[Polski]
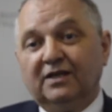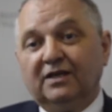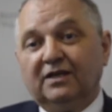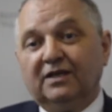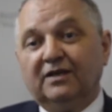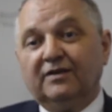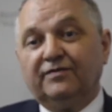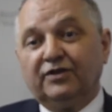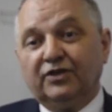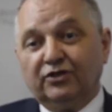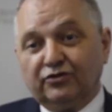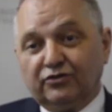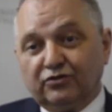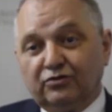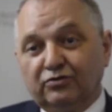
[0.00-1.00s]
e,
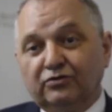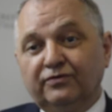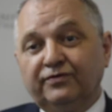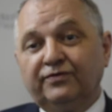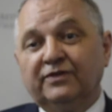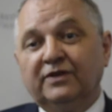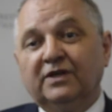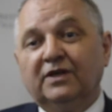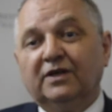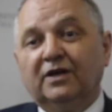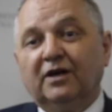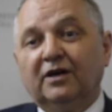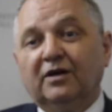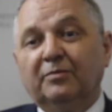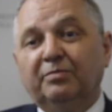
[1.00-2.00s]
wniosków
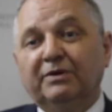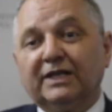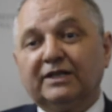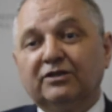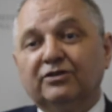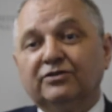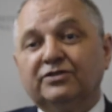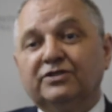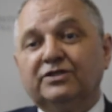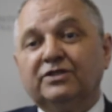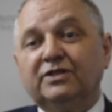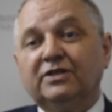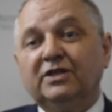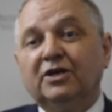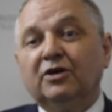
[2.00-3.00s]
o
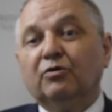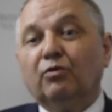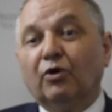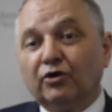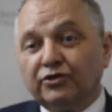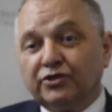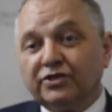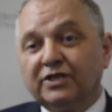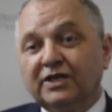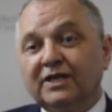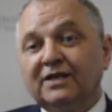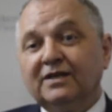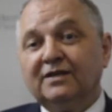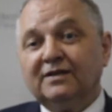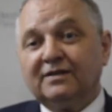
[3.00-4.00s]
płatności
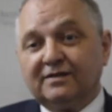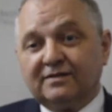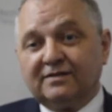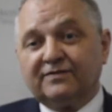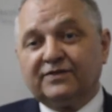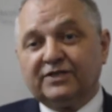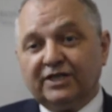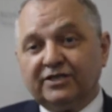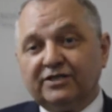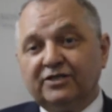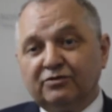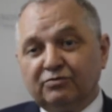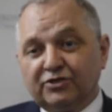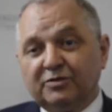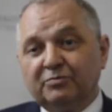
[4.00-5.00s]
łącznie z wcześniej
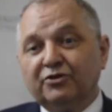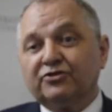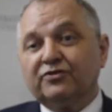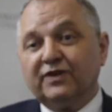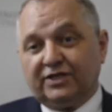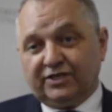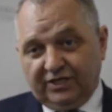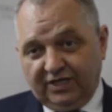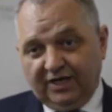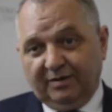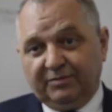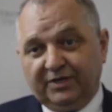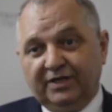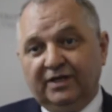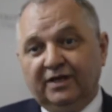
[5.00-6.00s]
złożymi oświadczeniami.
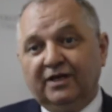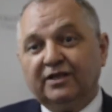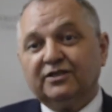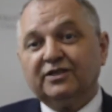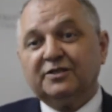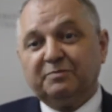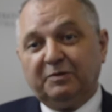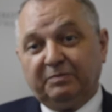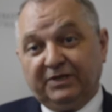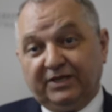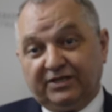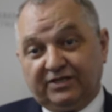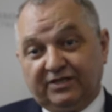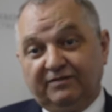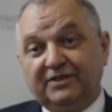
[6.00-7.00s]
To jest po
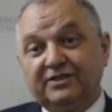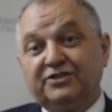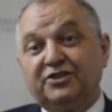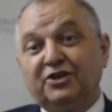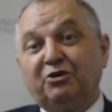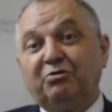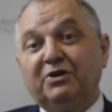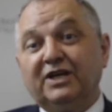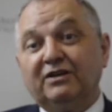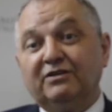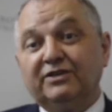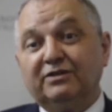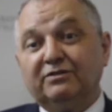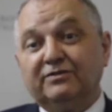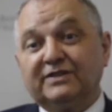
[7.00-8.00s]
pierwsze. Więc dziękuję
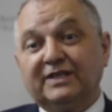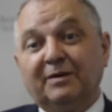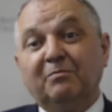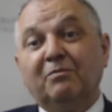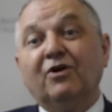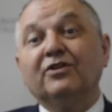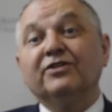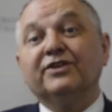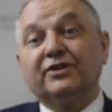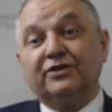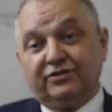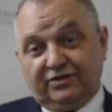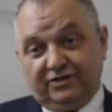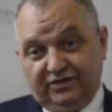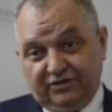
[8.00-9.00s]
rolników za
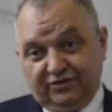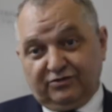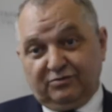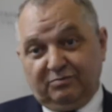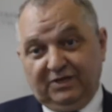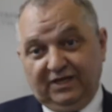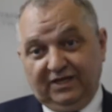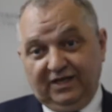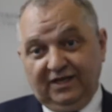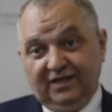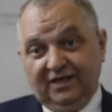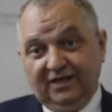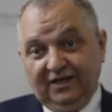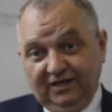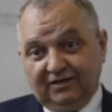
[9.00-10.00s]
mądrość i zrozumienie
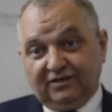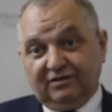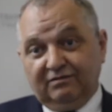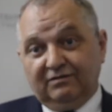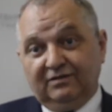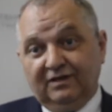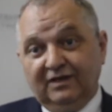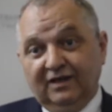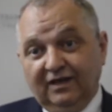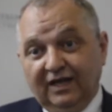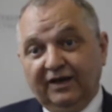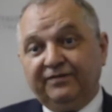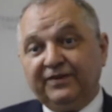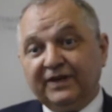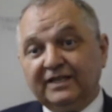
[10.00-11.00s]
i tą
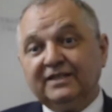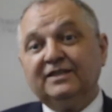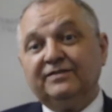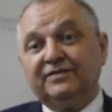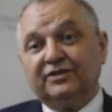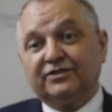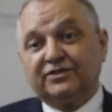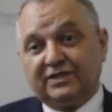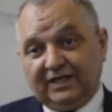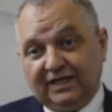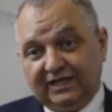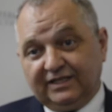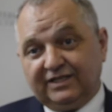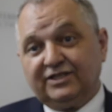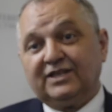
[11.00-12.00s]
efektywność,
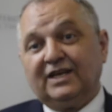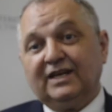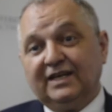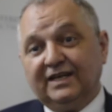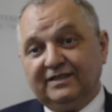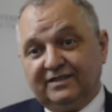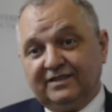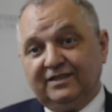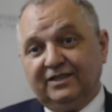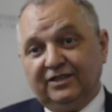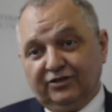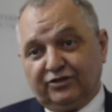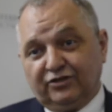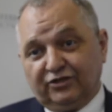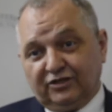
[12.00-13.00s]
ale też agencji i
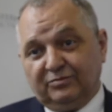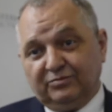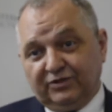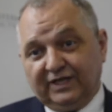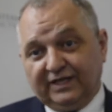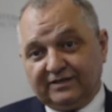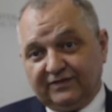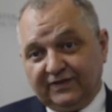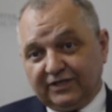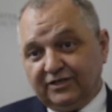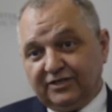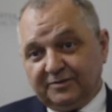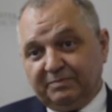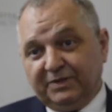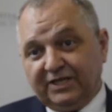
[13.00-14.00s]
ośrodkom doradztwa. To
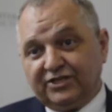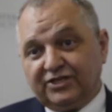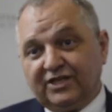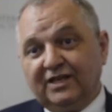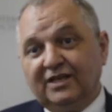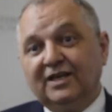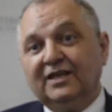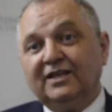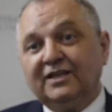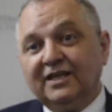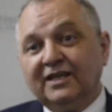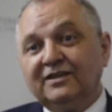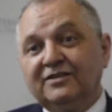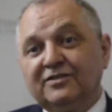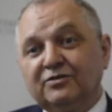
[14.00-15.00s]
jest pierwsze
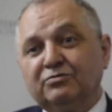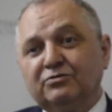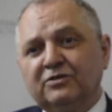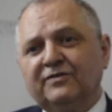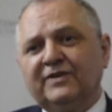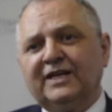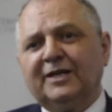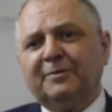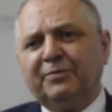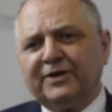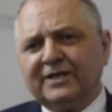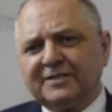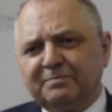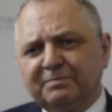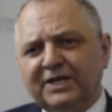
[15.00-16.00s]
niedyskutowalne. Po
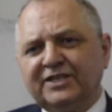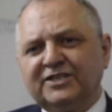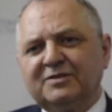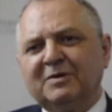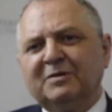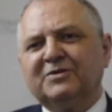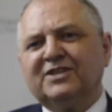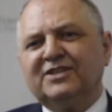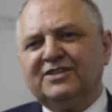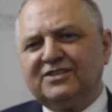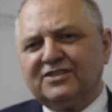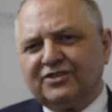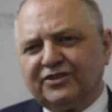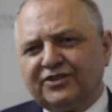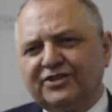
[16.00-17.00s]
raz pierwszy mamy
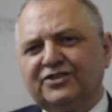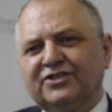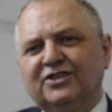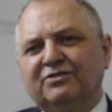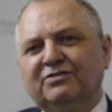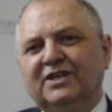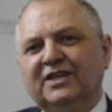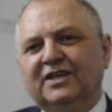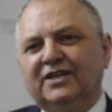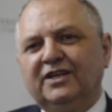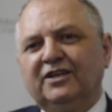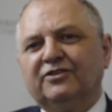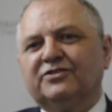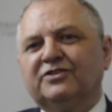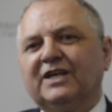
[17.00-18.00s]
historyczną
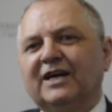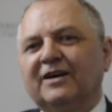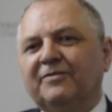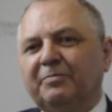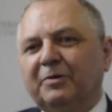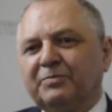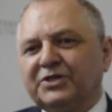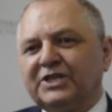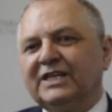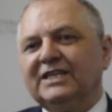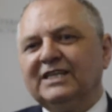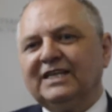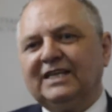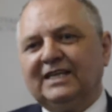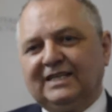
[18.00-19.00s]
ilość, jak w
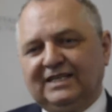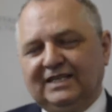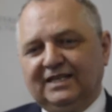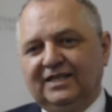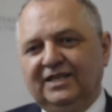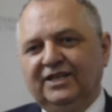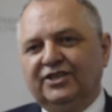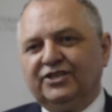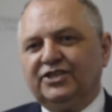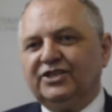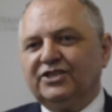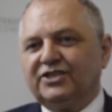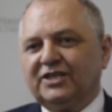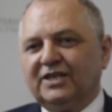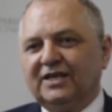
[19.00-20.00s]
poprzednich latach, czy
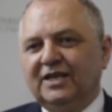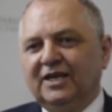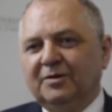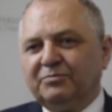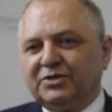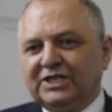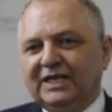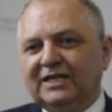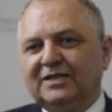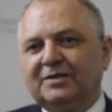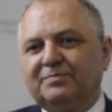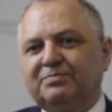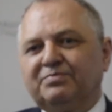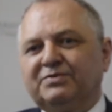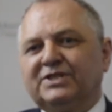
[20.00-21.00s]
jeszcze przed
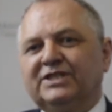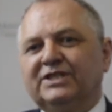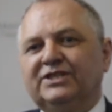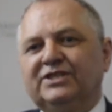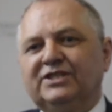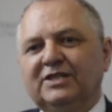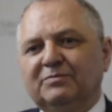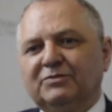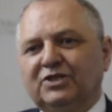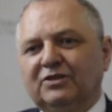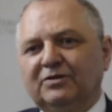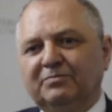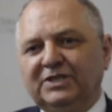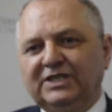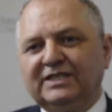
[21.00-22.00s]
przyjściem
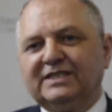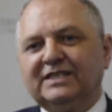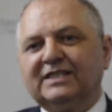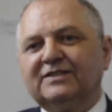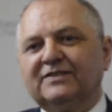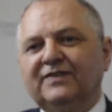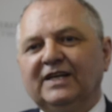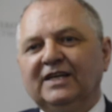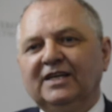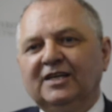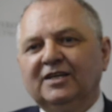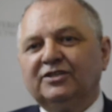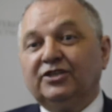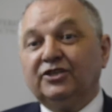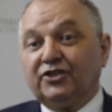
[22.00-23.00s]
do ministerstwa,
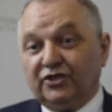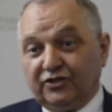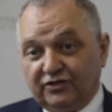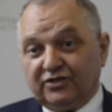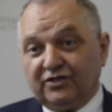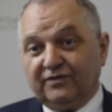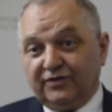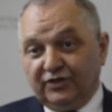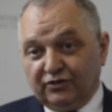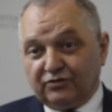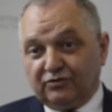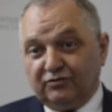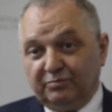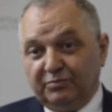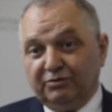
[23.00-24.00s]
tysiąc
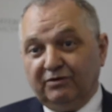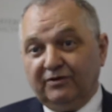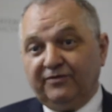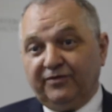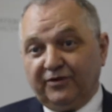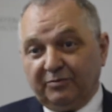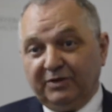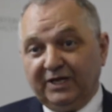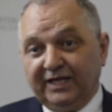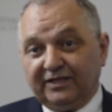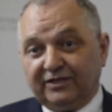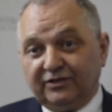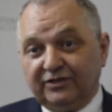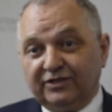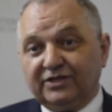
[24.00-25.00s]
wniosków było w formie
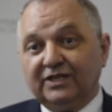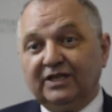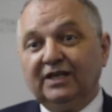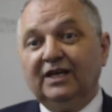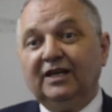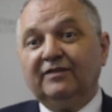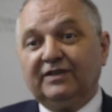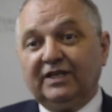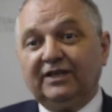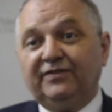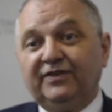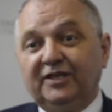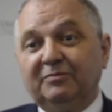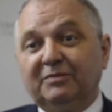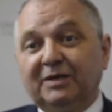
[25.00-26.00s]
elektronicznej. W tej
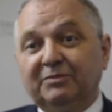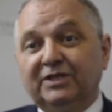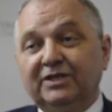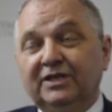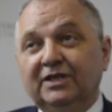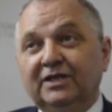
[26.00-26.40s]
chwili mamy